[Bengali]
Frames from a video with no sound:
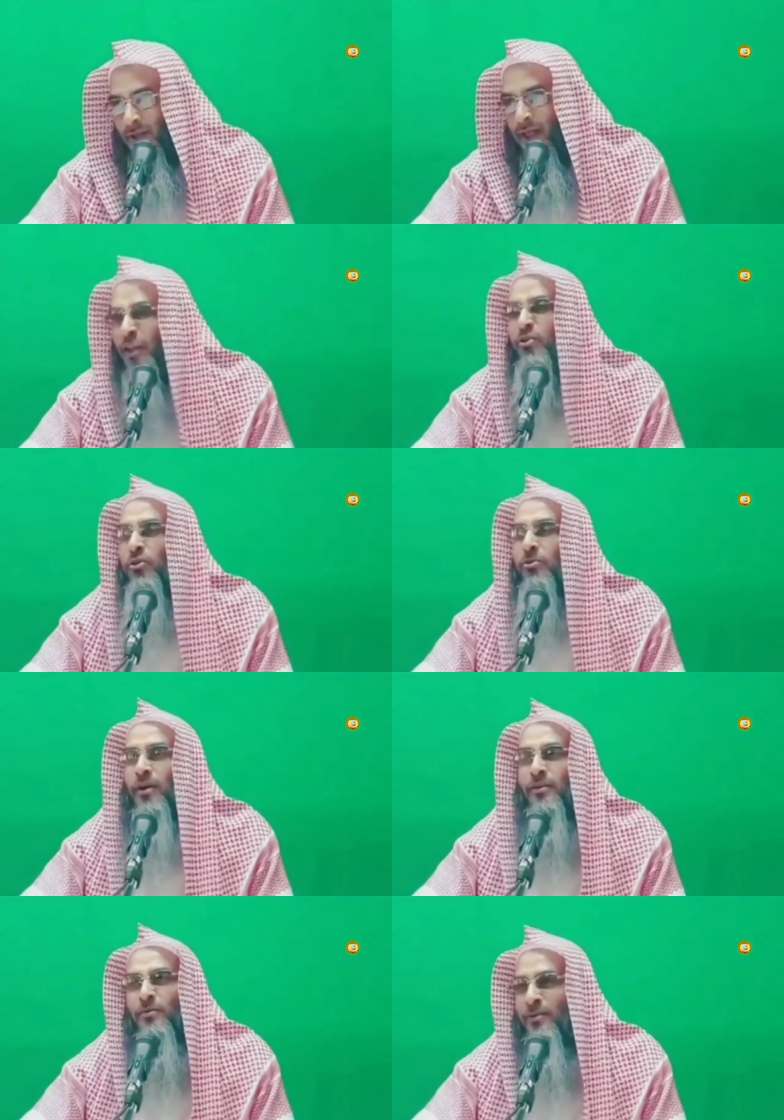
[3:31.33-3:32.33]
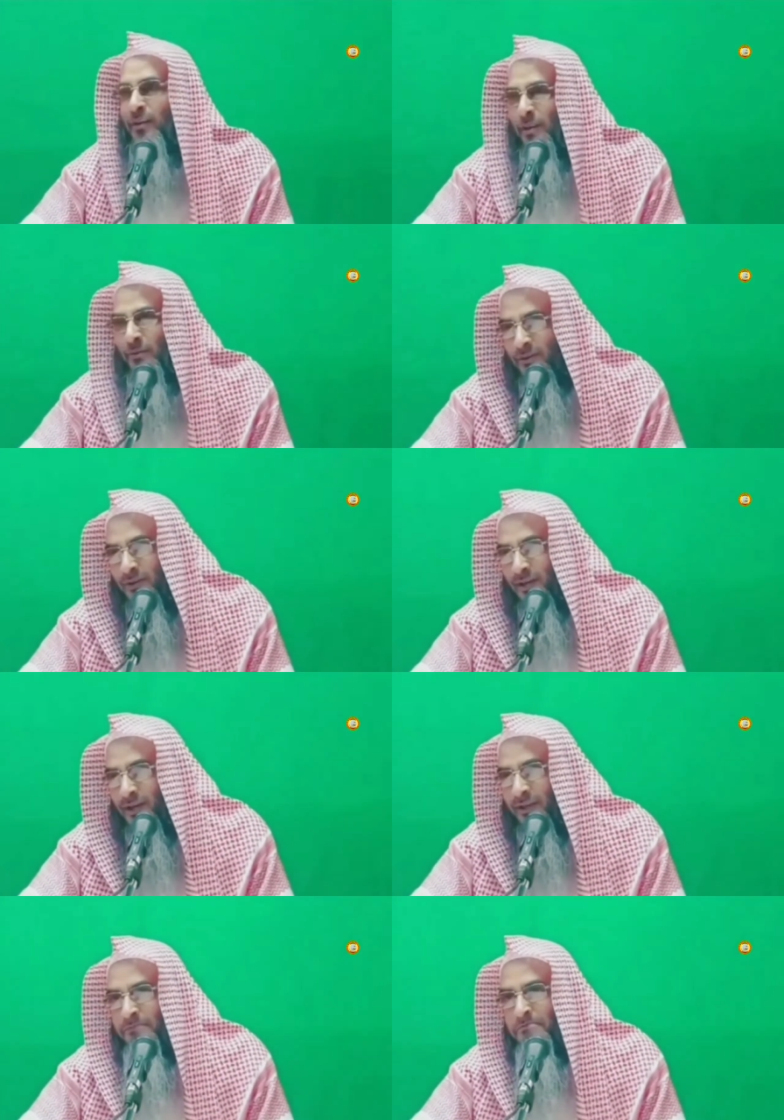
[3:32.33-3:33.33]
এক হিন্দুর বাড়িতে আমাদের গ্রামে
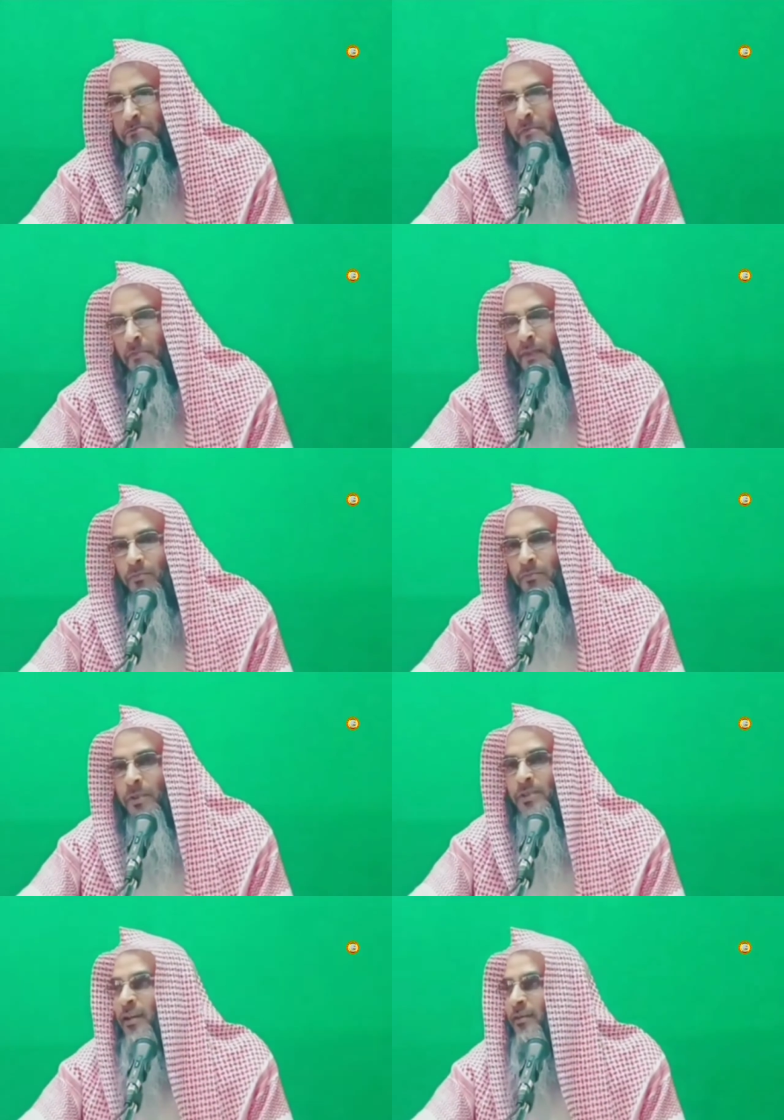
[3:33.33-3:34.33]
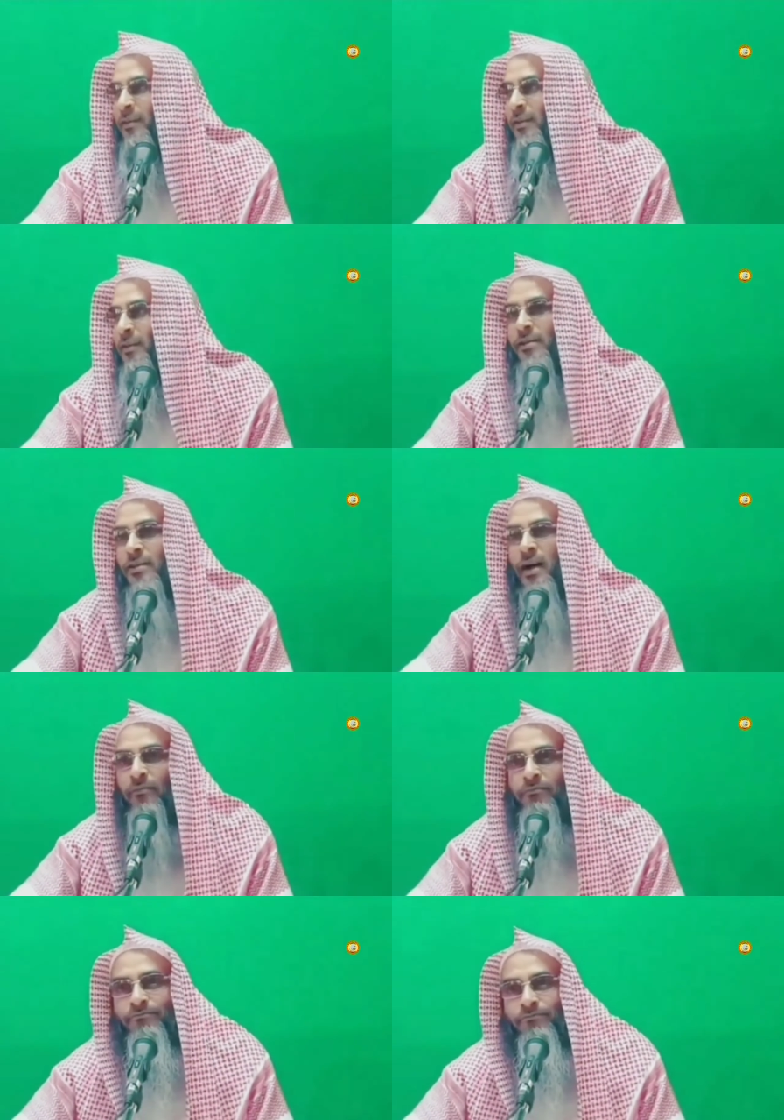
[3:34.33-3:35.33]
ছোটকালে বিছানাতে দেখছে সাপ